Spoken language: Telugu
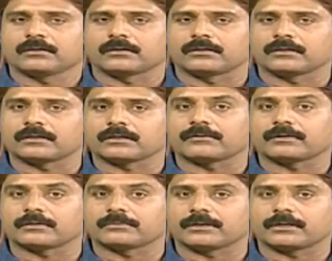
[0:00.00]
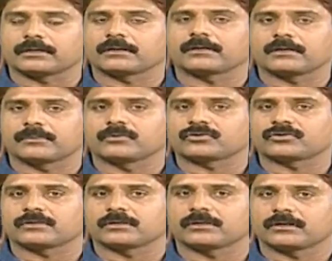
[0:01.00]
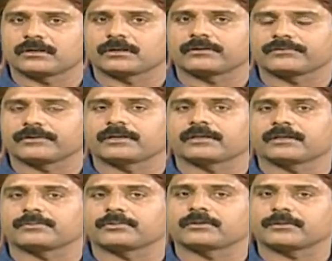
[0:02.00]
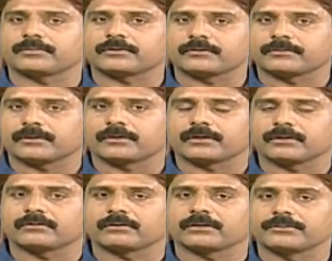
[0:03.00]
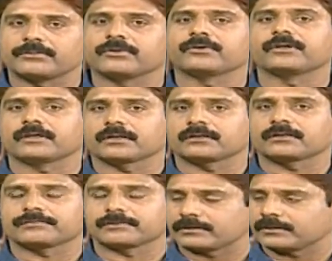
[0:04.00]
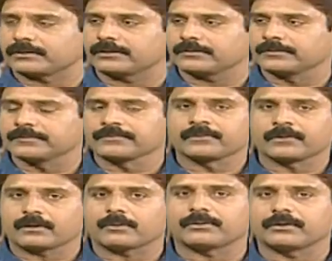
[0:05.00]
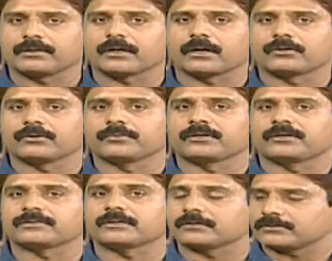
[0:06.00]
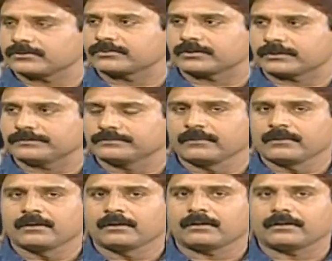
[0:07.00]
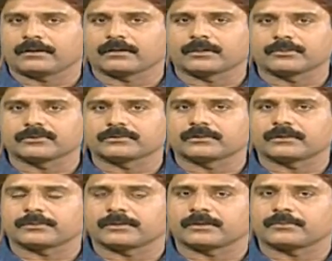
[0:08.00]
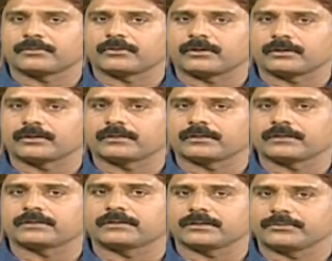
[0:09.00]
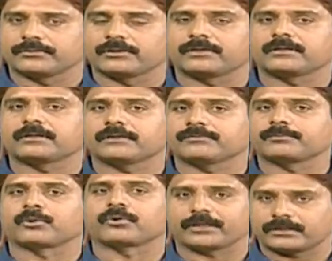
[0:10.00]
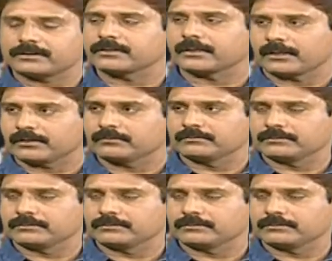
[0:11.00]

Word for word: ఏదైనా వాళ్ళు బాగా ఎమోషనల్గా ఫీల్ అయినప్పుడు అప్పుడు బాడీలోని ఇమ్యూనిటీ అనేది ఎఫెక్ట్ అయ్యి అప్పుడు ఈ ఆటో ఇమ్యూన్ డిజార్డర్స్ వస్తాయి అంటే ఇక్కడ ఏమవుతుందంటే మన బాడీని ఏదైతే ఇమ్యూనిటీ ప్రొటెక్ట్ చేయాలో